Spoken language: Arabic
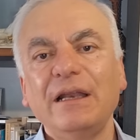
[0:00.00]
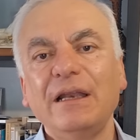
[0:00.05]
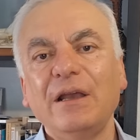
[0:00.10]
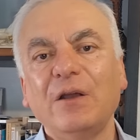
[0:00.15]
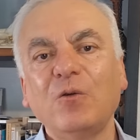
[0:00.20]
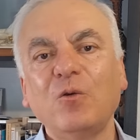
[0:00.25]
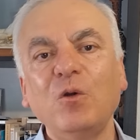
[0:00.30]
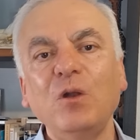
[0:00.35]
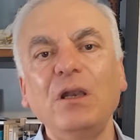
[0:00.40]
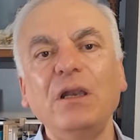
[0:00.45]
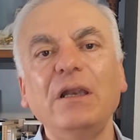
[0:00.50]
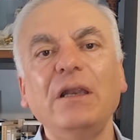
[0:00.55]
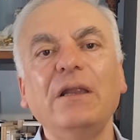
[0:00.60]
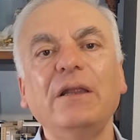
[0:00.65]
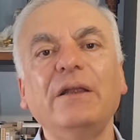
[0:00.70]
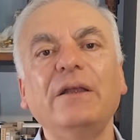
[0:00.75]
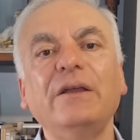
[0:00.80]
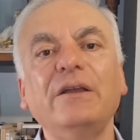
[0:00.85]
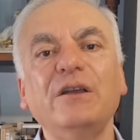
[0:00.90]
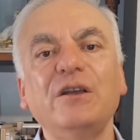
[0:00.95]
لكل
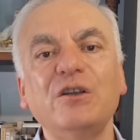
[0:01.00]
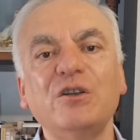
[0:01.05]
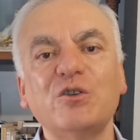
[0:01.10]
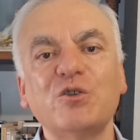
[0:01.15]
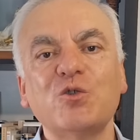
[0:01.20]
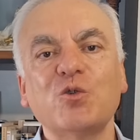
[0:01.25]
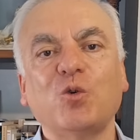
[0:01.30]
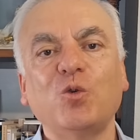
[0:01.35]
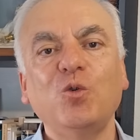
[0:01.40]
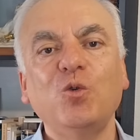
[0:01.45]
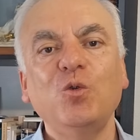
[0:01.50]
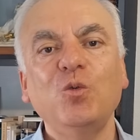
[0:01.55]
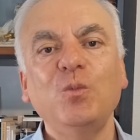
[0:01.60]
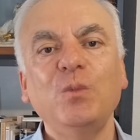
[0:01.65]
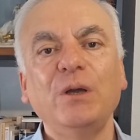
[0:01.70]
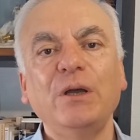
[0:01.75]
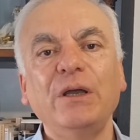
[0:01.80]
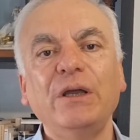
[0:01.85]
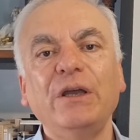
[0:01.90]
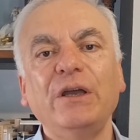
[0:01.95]
الشعوب
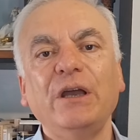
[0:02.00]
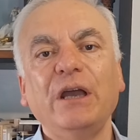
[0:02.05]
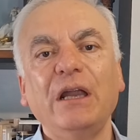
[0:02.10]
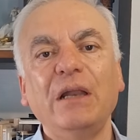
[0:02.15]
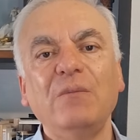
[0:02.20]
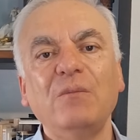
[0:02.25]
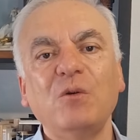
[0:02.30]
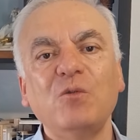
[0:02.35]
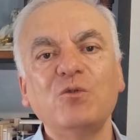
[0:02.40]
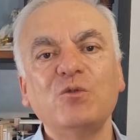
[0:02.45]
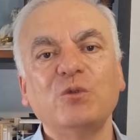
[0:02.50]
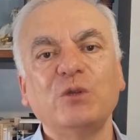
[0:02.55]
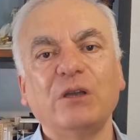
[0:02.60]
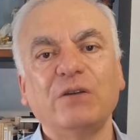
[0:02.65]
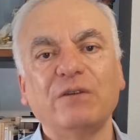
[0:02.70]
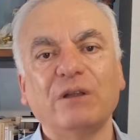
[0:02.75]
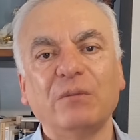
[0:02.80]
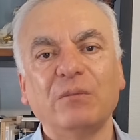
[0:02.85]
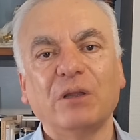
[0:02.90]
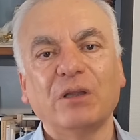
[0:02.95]

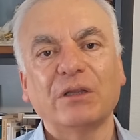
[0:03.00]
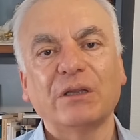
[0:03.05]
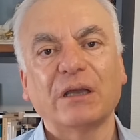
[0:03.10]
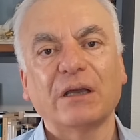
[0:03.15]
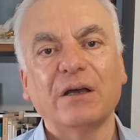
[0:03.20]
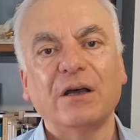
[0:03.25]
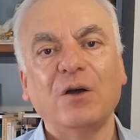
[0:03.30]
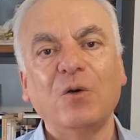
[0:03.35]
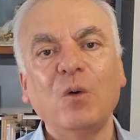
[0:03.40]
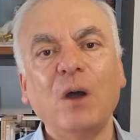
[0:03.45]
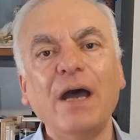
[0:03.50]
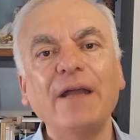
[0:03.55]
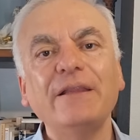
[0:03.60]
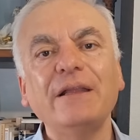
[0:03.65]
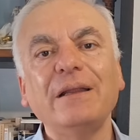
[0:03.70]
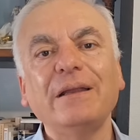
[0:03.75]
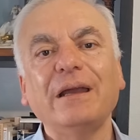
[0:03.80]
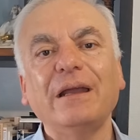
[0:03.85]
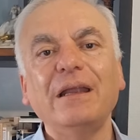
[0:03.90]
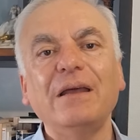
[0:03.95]
الموجودة في المنطقة
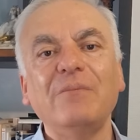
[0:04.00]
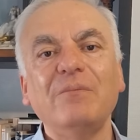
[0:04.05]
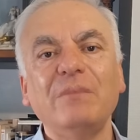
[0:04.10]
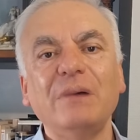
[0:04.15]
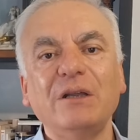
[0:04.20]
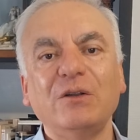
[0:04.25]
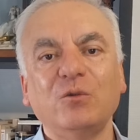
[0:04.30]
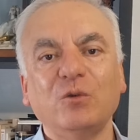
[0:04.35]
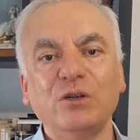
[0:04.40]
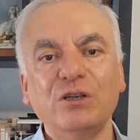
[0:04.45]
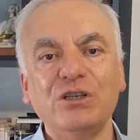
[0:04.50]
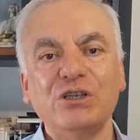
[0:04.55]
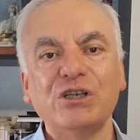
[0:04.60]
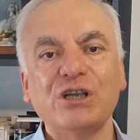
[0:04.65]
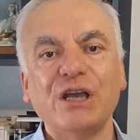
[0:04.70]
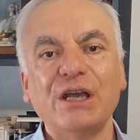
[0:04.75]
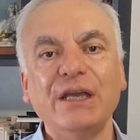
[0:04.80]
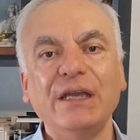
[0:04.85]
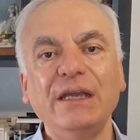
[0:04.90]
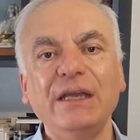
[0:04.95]
وهذا الكلام مانو
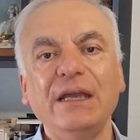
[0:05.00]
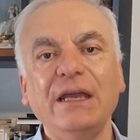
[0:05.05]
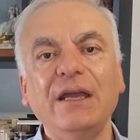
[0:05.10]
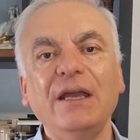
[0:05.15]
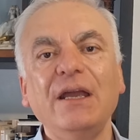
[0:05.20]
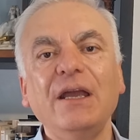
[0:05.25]
إنشائي